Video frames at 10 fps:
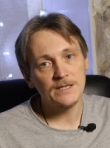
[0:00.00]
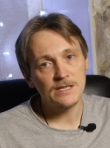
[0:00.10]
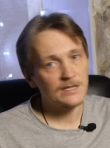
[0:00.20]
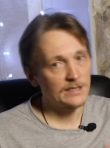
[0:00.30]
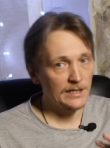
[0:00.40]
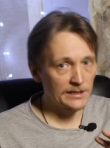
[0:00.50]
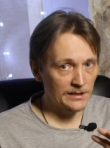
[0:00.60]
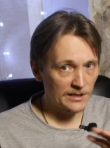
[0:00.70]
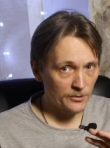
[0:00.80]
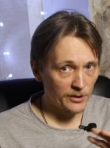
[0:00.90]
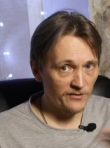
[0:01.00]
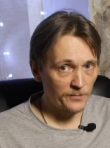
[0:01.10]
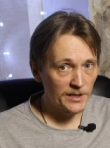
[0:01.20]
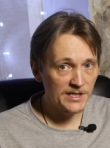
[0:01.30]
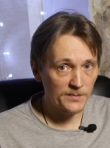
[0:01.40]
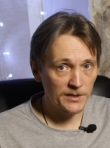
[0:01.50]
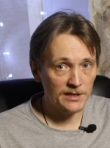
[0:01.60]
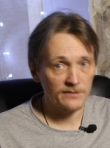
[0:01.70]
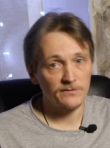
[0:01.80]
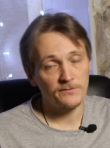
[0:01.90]
Здесь этой настройки в принципе
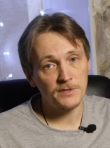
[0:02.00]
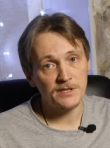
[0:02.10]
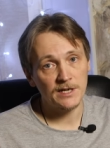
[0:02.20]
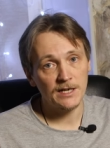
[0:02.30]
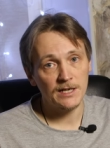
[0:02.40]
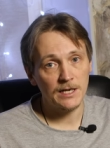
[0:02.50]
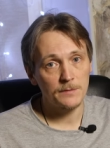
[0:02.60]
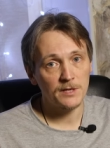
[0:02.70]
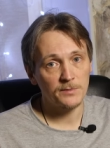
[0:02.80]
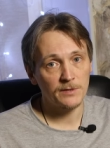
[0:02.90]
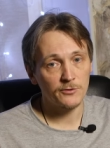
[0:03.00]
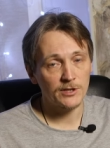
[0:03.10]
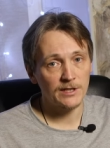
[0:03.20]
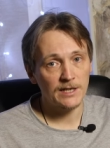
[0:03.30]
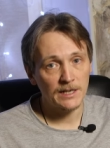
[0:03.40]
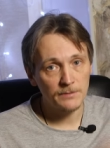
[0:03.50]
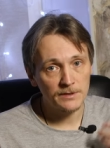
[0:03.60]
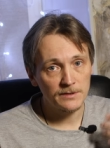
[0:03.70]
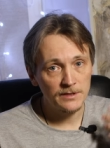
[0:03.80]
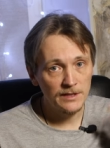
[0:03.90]
нет в беззеркальных камерах, потому что они как
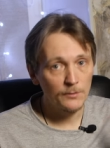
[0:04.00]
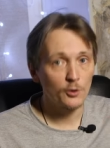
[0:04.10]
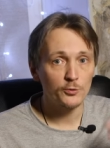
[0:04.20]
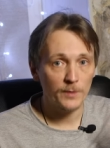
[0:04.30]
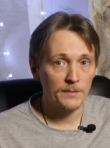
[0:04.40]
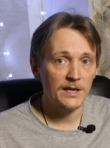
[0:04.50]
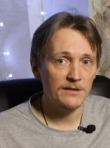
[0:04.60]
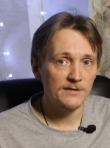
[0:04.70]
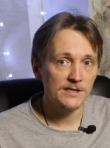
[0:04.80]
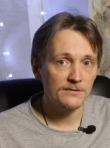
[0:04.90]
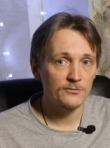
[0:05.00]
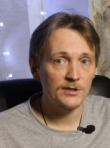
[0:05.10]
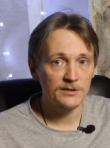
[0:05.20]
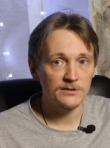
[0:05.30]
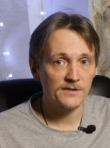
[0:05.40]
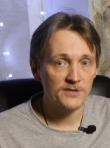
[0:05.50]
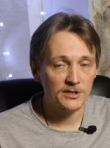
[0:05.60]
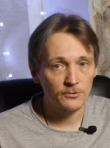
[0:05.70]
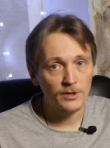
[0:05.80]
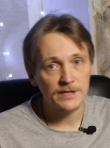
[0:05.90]
бы не могут промахиваться, у них
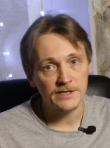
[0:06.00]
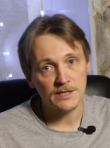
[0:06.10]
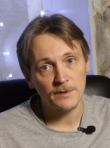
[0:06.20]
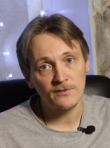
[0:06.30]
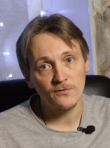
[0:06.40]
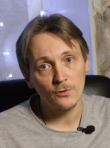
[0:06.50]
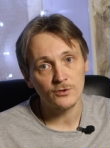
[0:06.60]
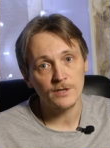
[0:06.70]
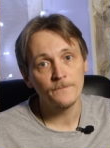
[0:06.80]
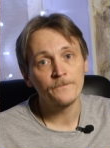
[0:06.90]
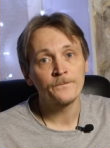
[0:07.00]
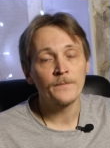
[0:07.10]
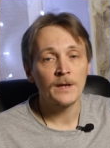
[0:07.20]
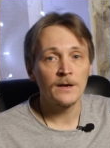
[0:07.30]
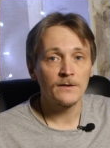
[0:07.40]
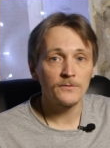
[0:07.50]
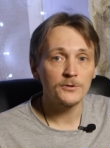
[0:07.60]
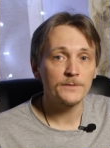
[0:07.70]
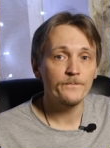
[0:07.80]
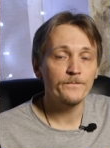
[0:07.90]
совершенно другая система автофокуса.
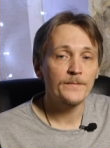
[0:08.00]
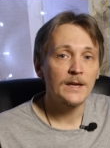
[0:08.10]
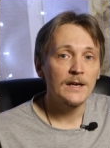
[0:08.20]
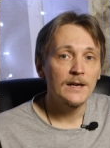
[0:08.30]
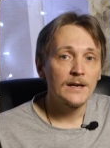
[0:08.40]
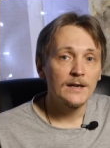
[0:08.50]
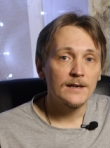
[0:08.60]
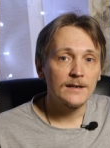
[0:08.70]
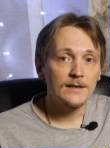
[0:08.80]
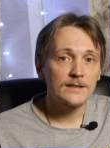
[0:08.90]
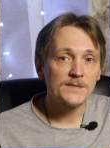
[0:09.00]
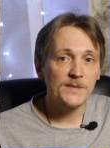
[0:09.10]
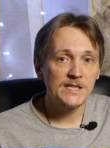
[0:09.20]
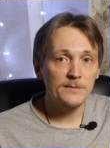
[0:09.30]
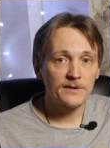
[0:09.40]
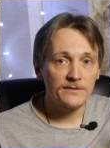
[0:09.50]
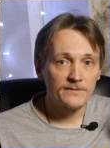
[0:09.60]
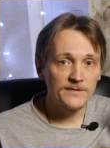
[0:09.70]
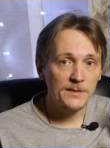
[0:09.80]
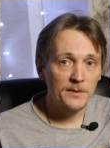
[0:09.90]
Вот. А, спасибо
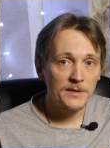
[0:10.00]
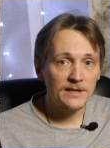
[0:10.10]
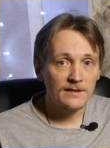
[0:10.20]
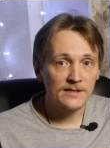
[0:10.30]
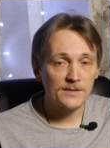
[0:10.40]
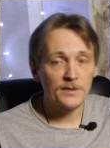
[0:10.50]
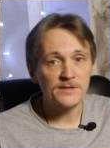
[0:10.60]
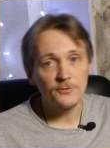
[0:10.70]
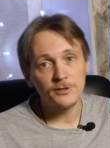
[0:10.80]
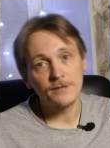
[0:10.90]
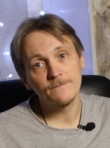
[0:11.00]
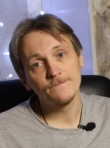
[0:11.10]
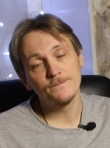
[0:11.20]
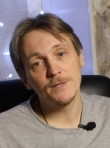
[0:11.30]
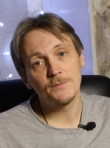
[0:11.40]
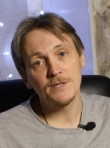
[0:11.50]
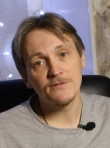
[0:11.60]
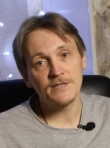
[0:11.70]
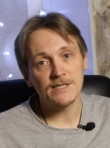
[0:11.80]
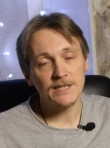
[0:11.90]
всем, ребят, за просмотр.
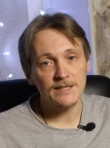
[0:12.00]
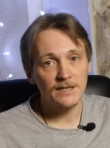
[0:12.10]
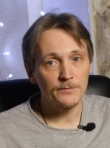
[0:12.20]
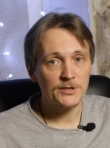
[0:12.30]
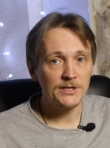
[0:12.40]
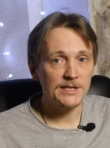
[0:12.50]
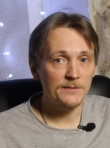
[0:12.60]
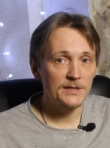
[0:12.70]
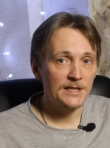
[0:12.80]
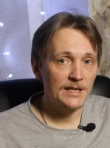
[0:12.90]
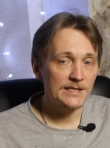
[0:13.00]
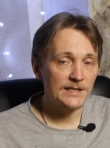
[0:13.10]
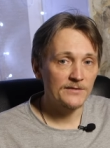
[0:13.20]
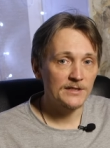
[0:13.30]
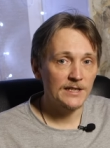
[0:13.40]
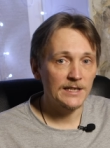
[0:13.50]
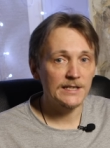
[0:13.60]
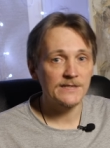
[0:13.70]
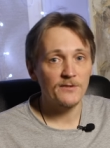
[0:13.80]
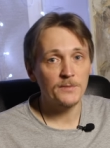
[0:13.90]
Подписывайтесь на канал, пишите комментарии, ставьте
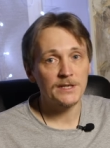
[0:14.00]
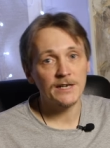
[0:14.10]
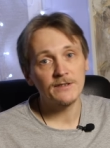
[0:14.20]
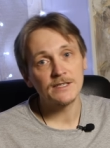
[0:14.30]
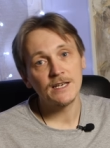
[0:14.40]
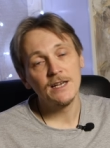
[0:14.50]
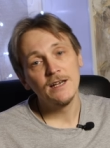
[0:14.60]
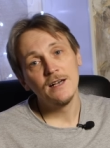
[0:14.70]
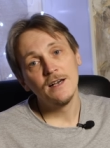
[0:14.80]
лайки, если вам понравилось.